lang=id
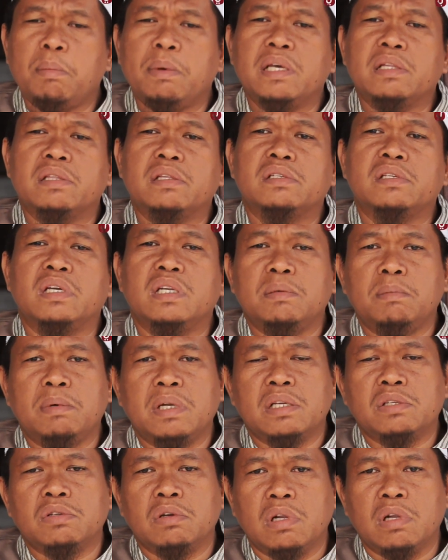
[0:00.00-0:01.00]
apa yang terjadi
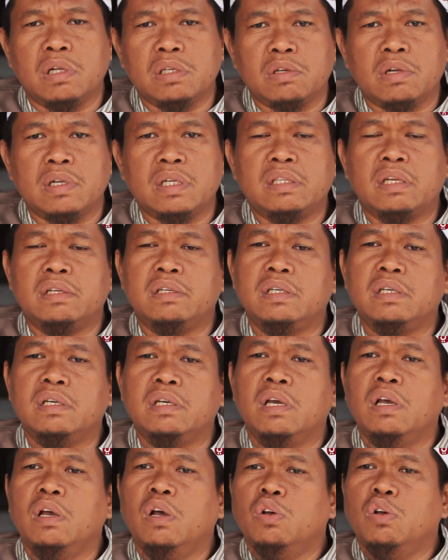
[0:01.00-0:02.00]
pada saudara-saudara kita
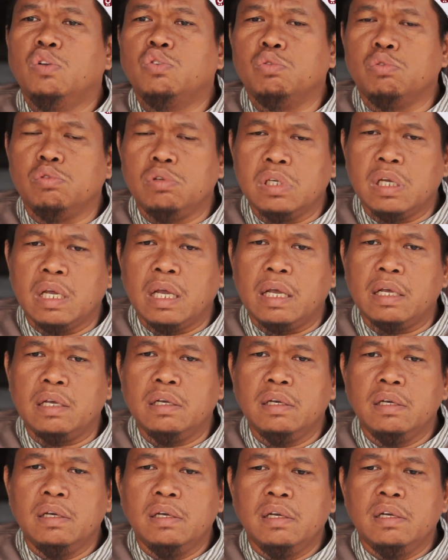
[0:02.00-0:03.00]
di
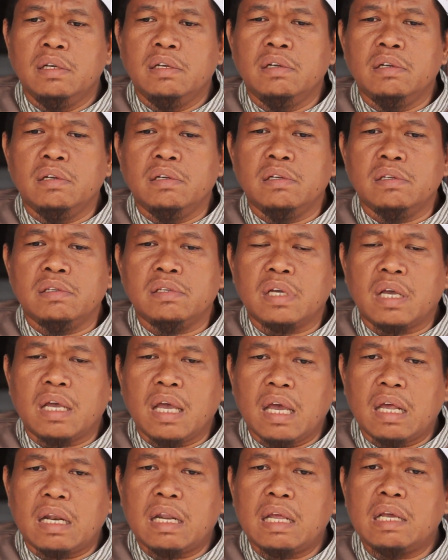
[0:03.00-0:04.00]
Suriah.
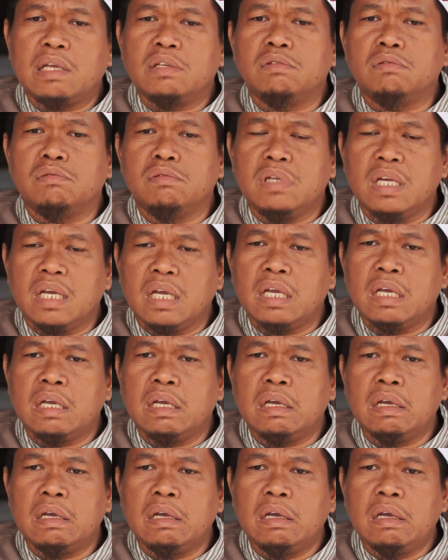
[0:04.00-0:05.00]
Sekarang sudah
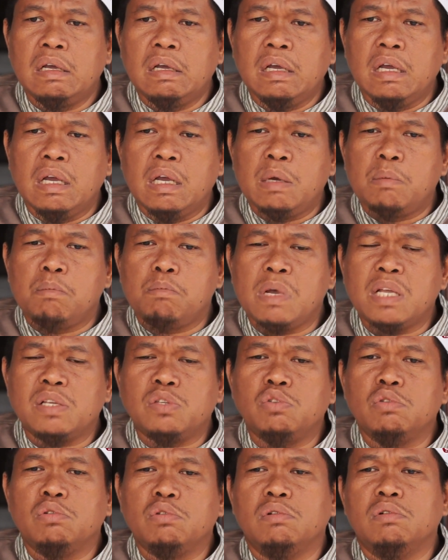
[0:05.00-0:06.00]

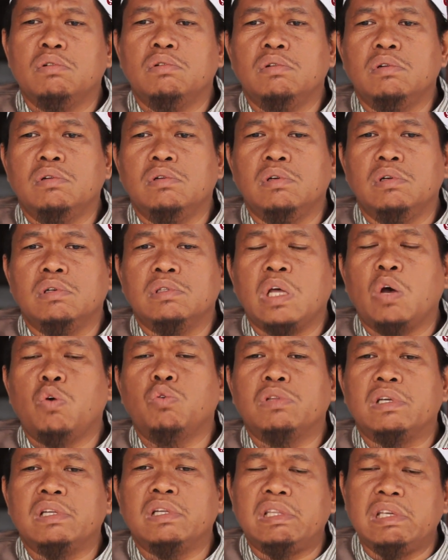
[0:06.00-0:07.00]
masuk
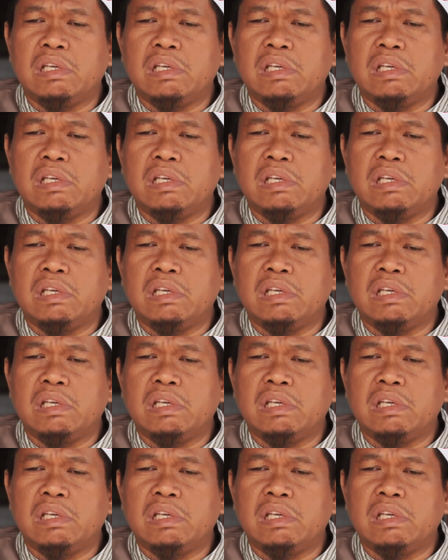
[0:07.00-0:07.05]
tahun